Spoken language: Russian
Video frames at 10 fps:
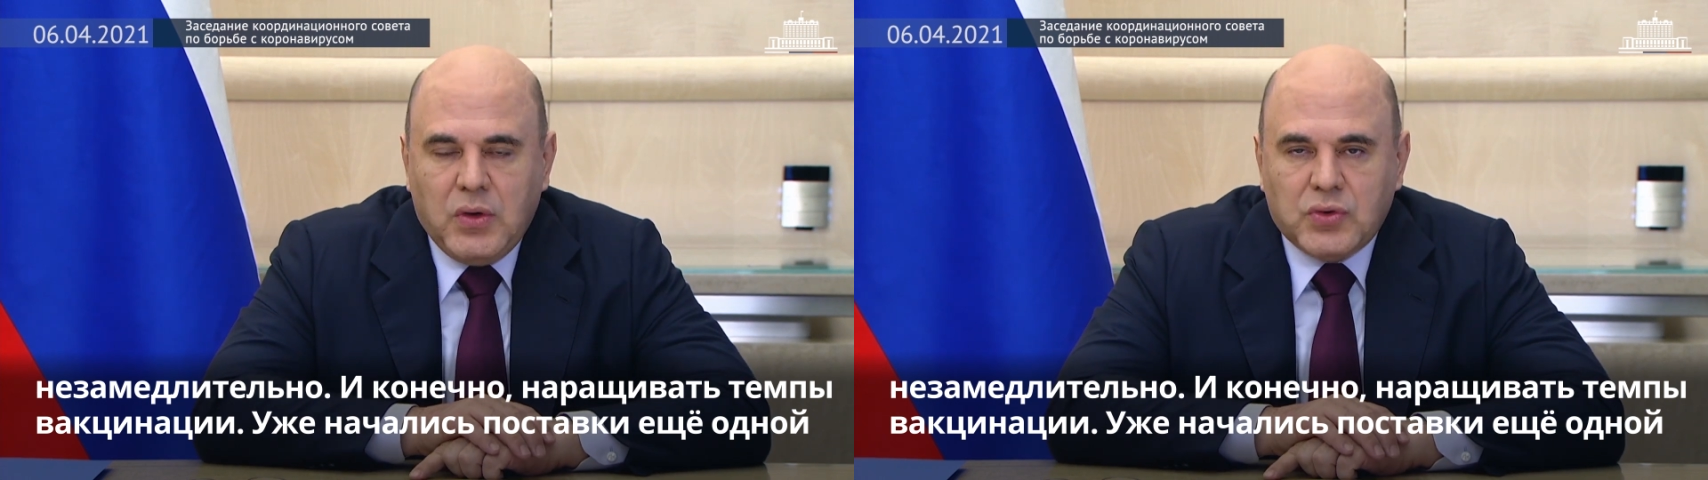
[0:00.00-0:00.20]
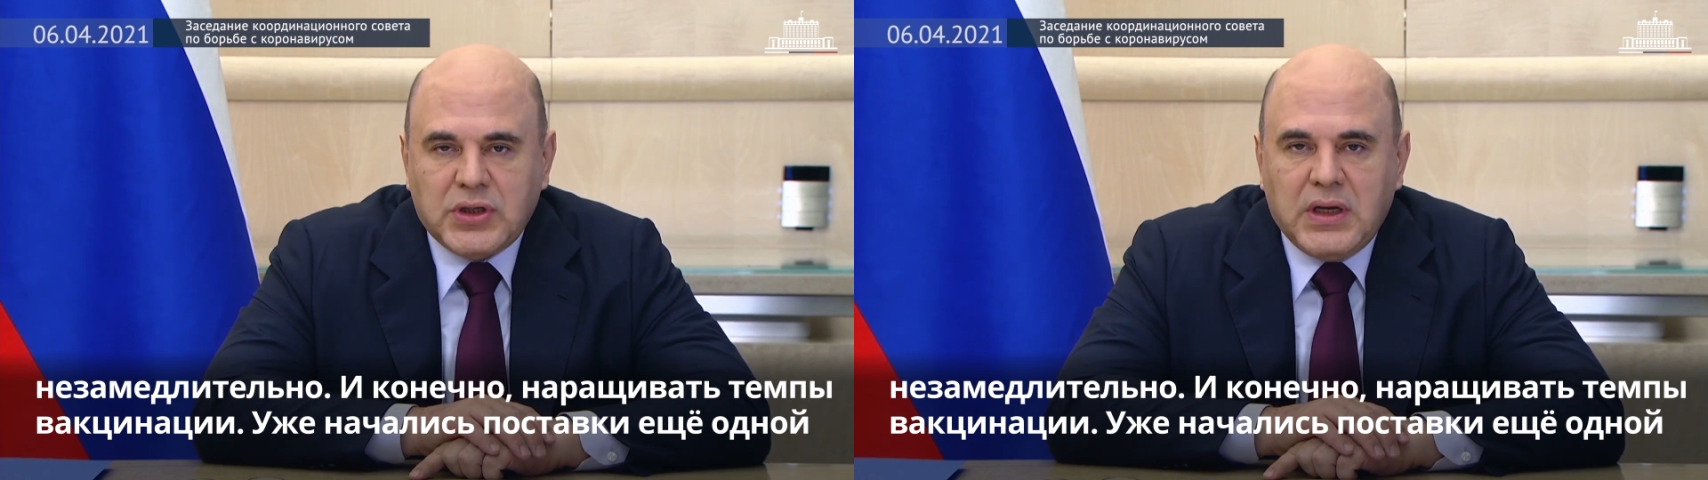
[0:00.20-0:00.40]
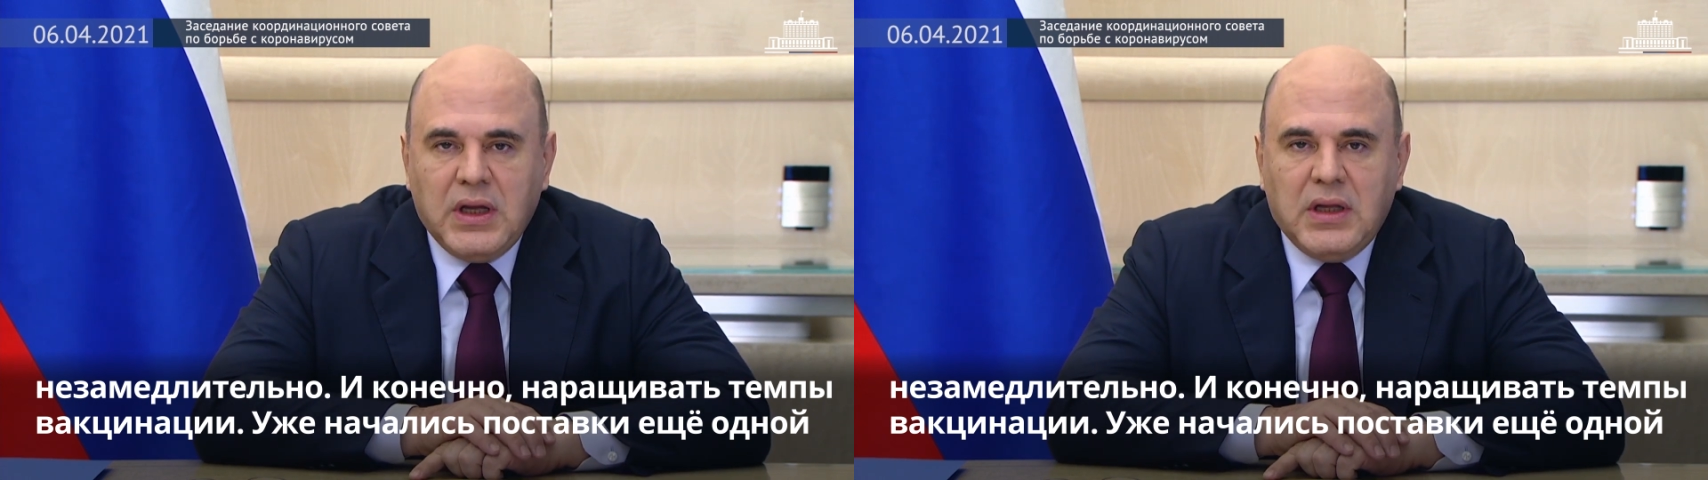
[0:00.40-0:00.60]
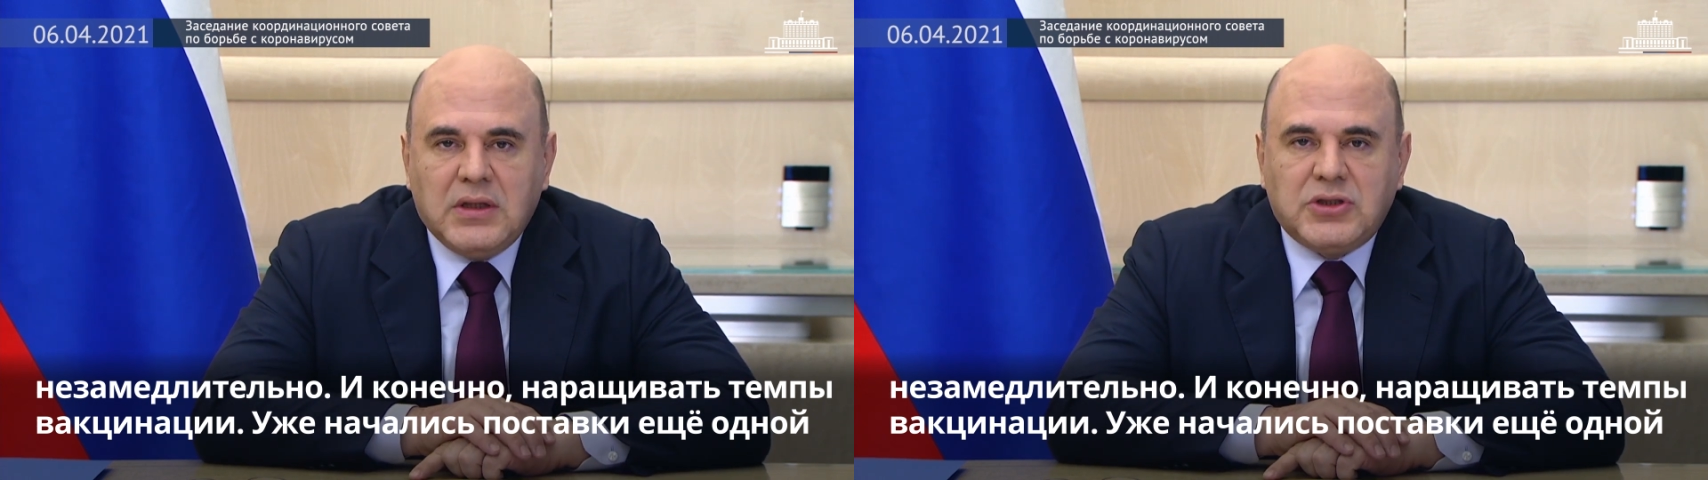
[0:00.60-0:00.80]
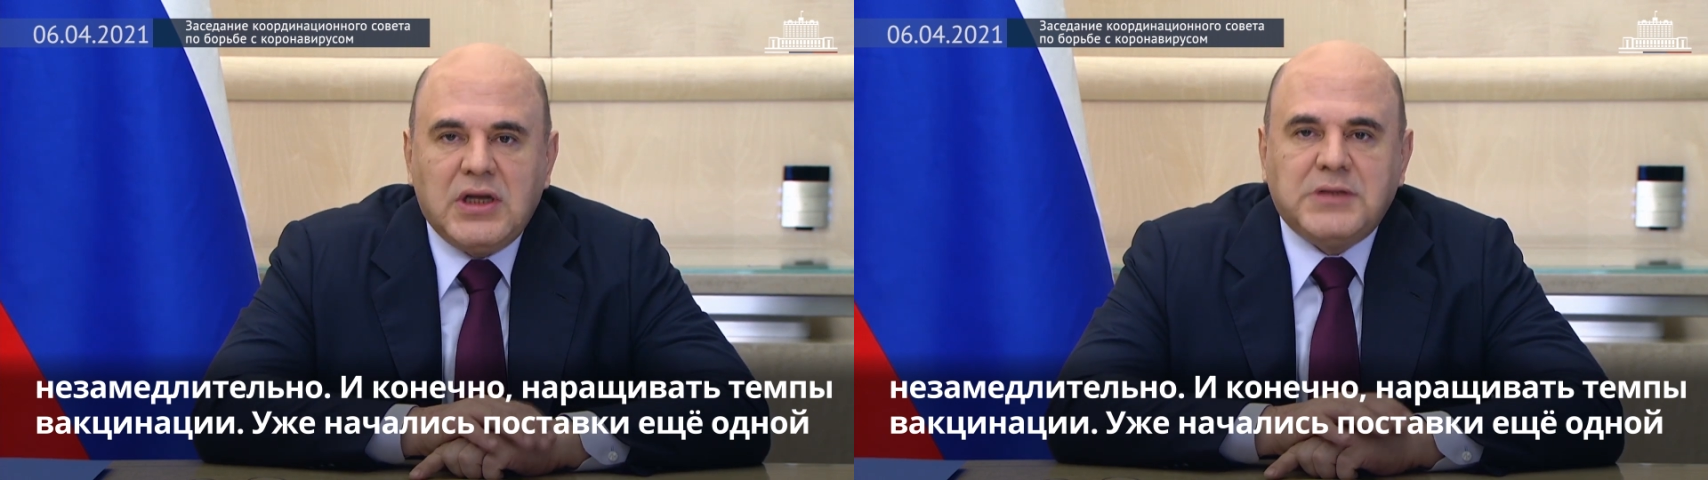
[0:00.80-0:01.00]
Уже
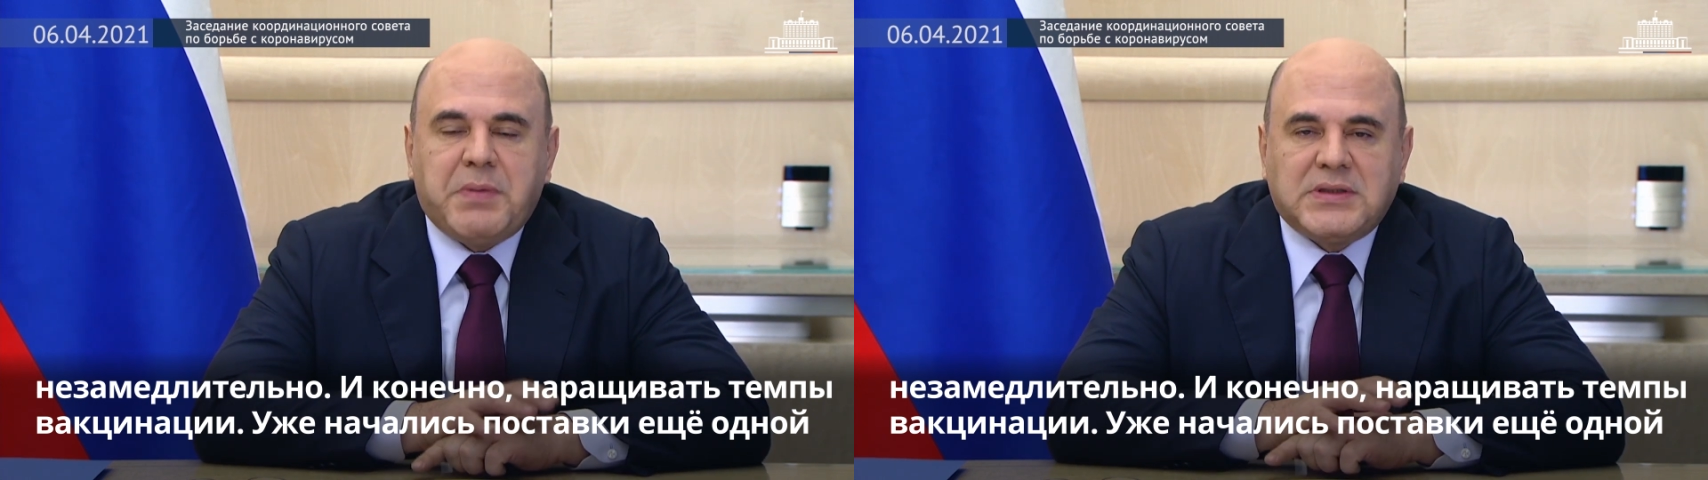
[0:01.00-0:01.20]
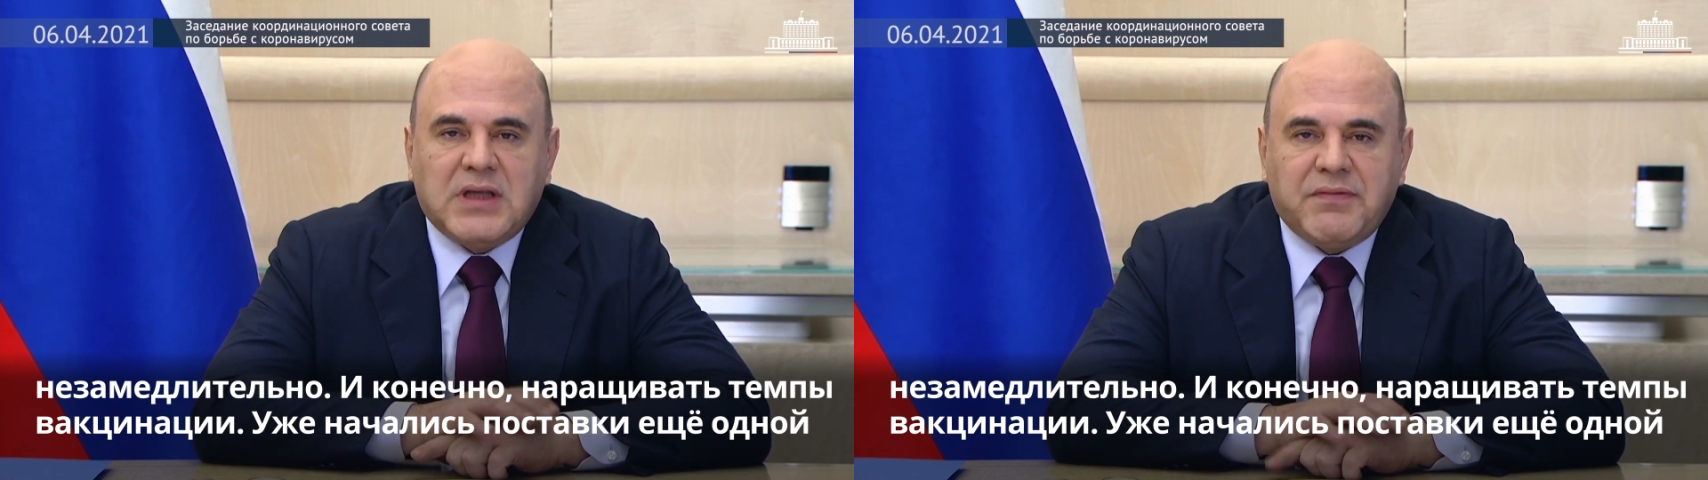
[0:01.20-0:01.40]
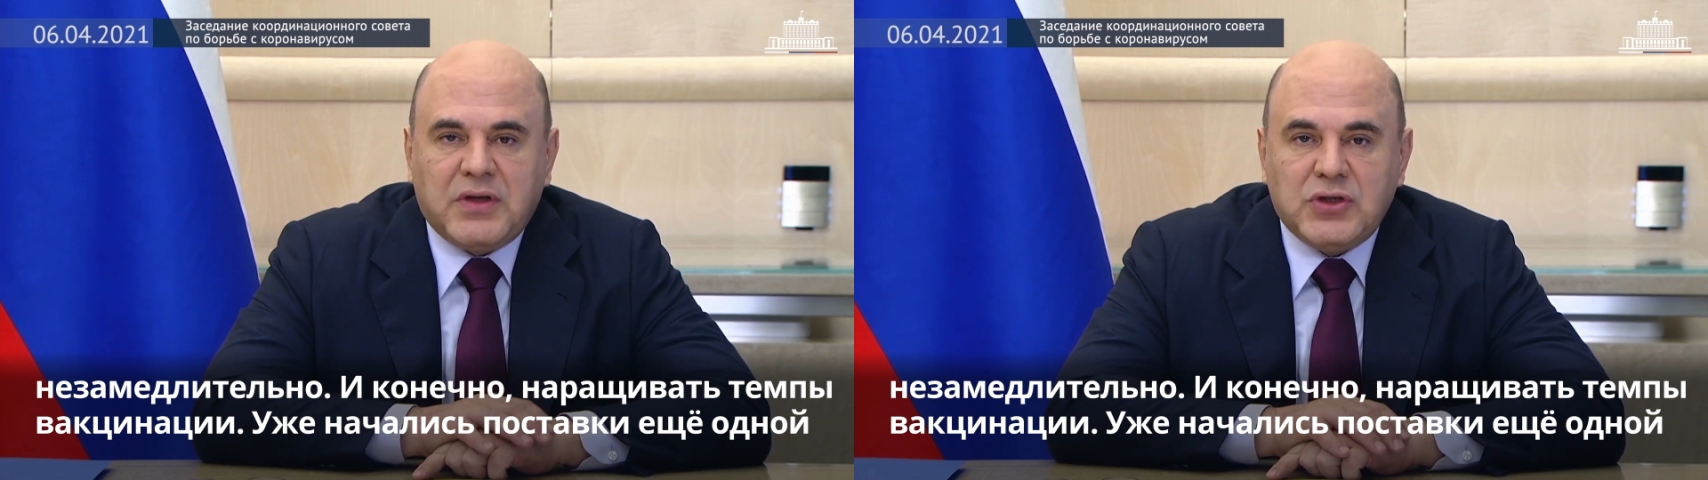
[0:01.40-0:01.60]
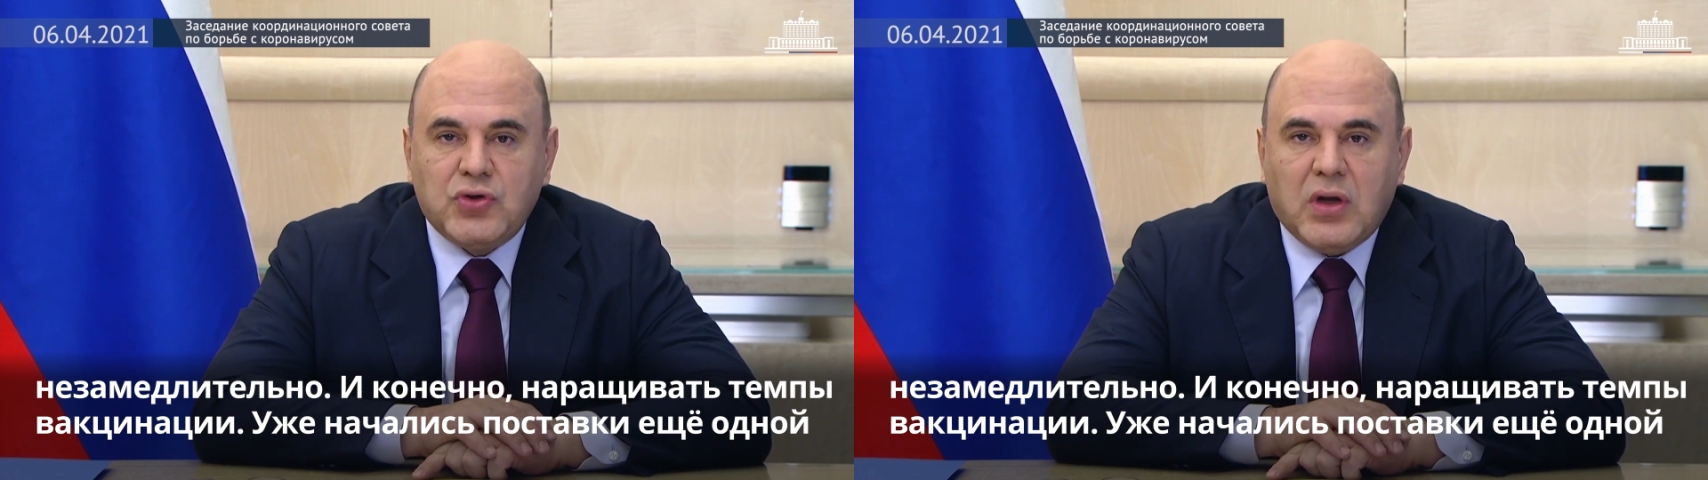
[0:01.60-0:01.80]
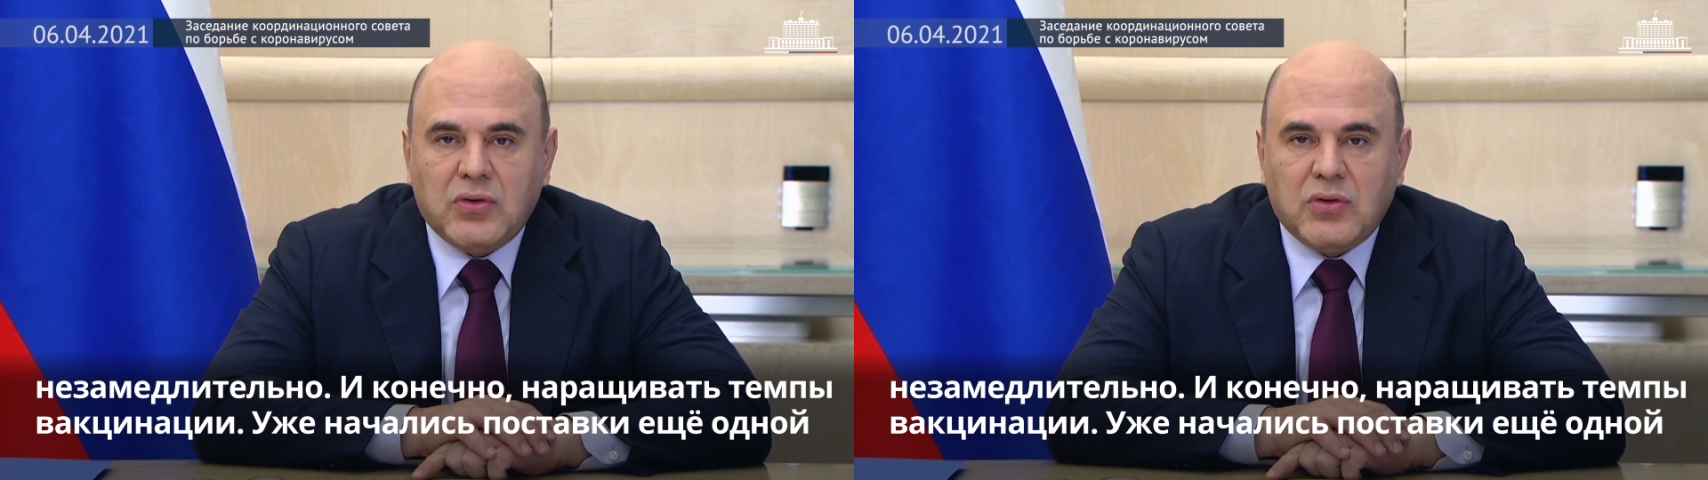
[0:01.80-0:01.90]
начались поставки еще